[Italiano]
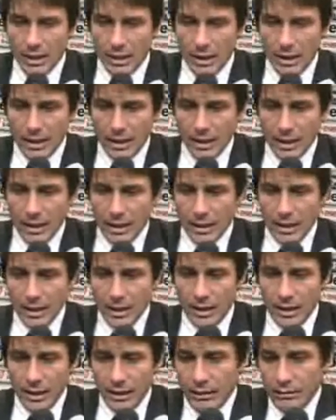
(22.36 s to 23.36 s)

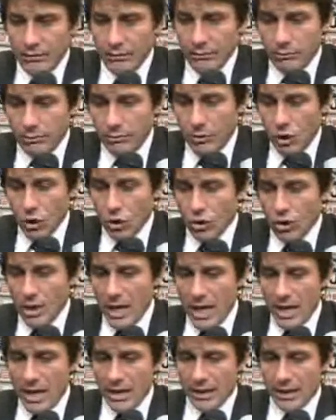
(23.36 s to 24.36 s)
che non
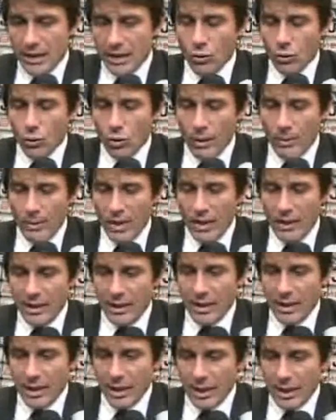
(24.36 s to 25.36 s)
è
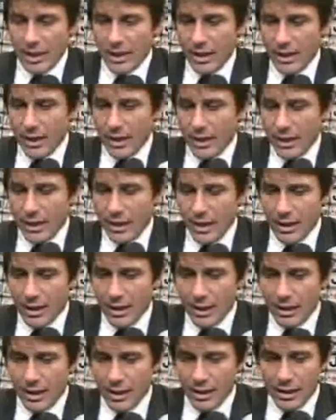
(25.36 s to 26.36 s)

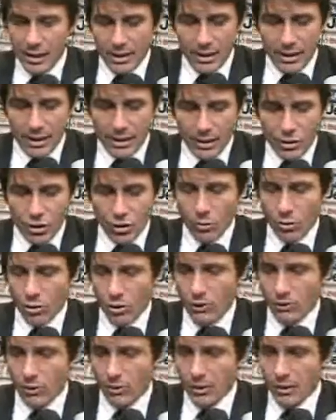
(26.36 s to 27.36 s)
sicuramente c'è un
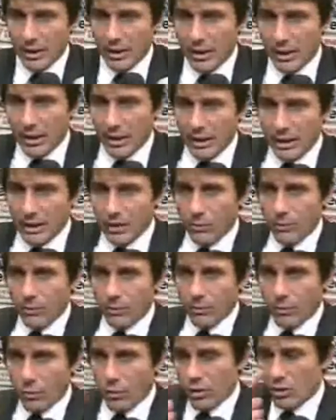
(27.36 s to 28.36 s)
motivo perché non,
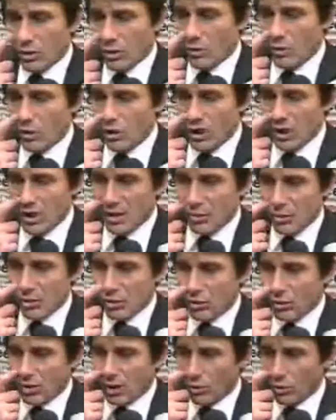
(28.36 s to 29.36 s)
questo è il quindicesimo
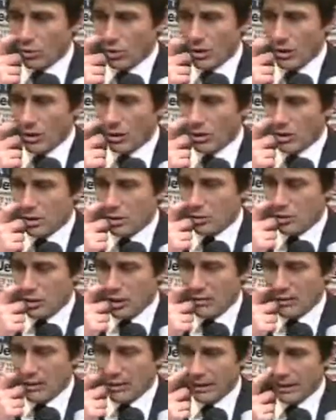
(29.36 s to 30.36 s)
risultato utile
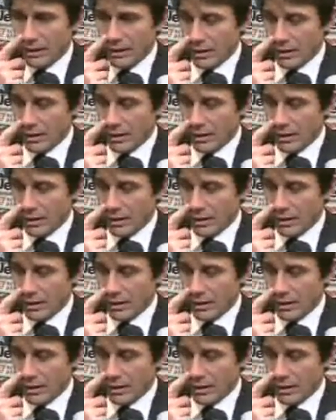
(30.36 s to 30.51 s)
consecutivo.